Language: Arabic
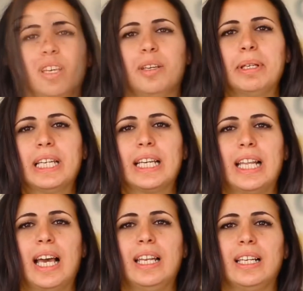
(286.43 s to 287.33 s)
من
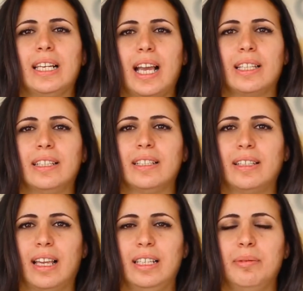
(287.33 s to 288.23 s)
خلال الكادر
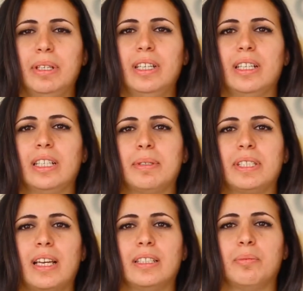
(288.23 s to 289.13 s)
التعليمي اللي
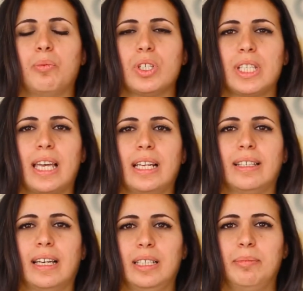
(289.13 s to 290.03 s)
بيستخدم وسائل
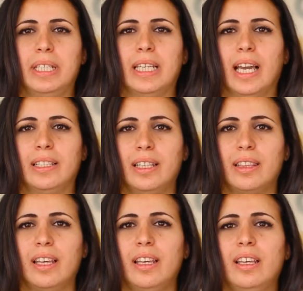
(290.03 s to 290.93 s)
تعليمية
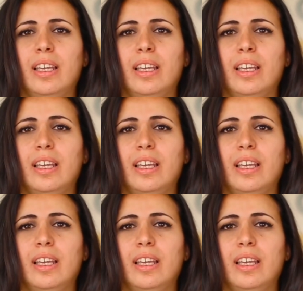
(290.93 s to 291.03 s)
حديثة